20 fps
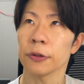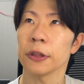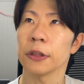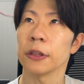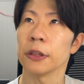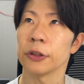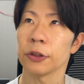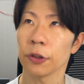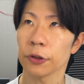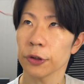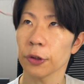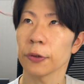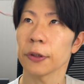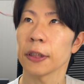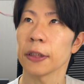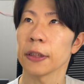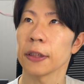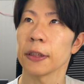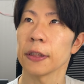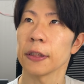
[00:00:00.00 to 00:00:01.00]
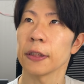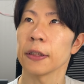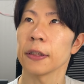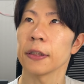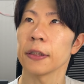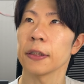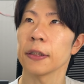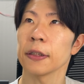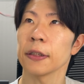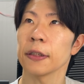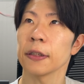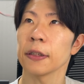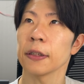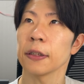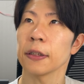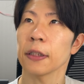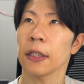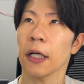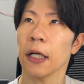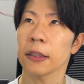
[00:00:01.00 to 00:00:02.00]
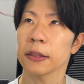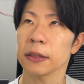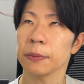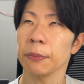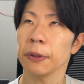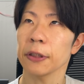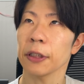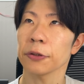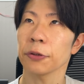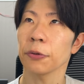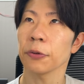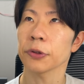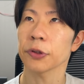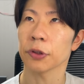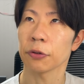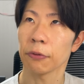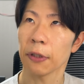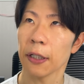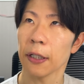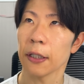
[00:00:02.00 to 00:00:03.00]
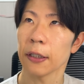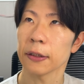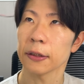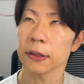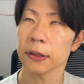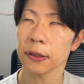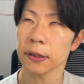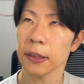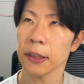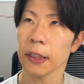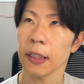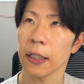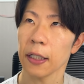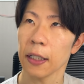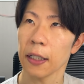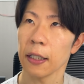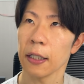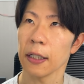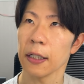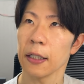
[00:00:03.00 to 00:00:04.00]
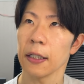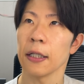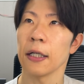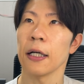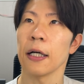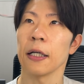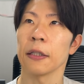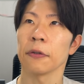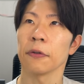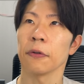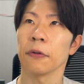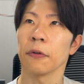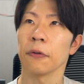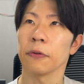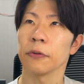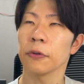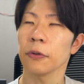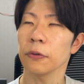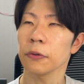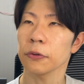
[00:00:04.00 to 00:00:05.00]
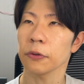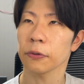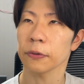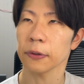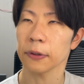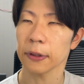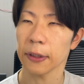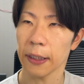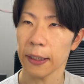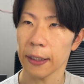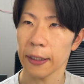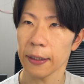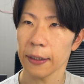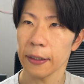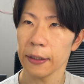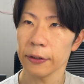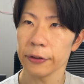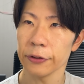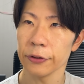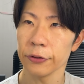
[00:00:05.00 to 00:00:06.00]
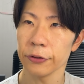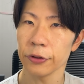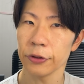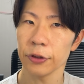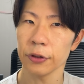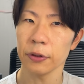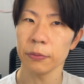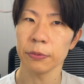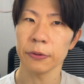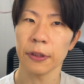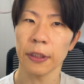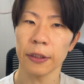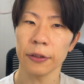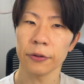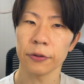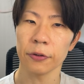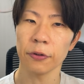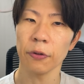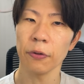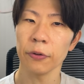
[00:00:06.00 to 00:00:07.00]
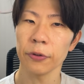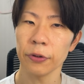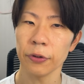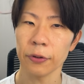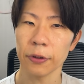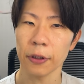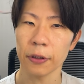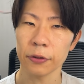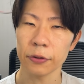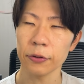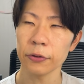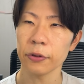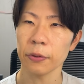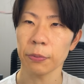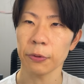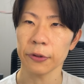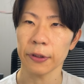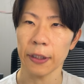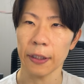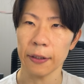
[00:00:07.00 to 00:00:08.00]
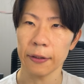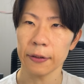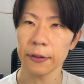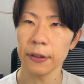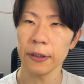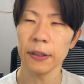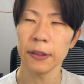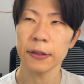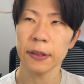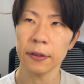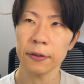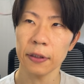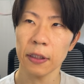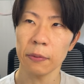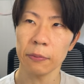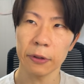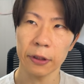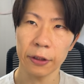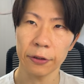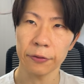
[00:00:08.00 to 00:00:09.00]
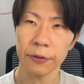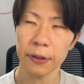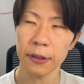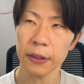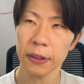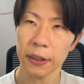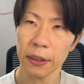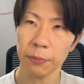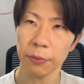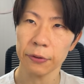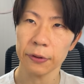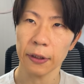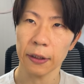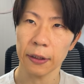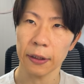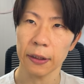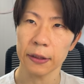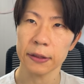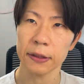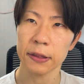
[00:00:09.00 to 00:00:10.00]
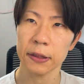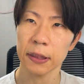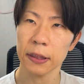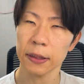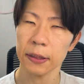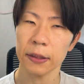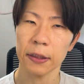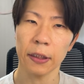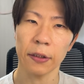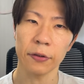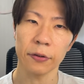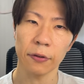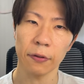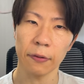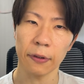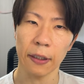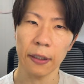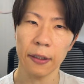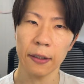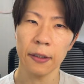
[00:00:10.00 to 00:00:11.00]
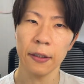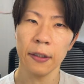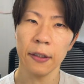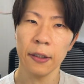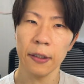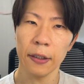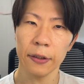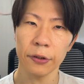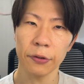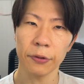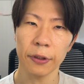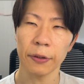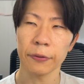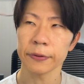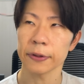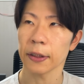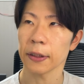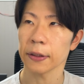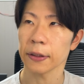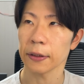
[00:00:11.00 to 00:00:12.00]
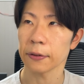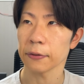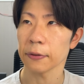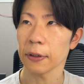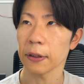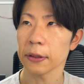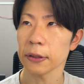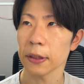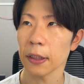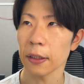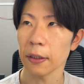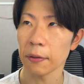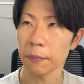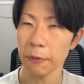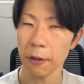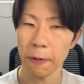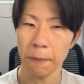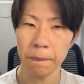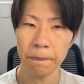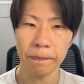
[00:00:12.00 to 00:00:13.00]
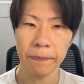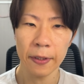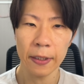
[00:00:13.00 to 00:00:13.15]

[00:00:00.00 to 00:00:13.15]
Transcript: に徐々に、始めた当初は好きが、あの、ノートって YouTube でいう高評価グッドボタン、Instagram でいういいねボタンが好きっていうような表現をされてるんですけれども、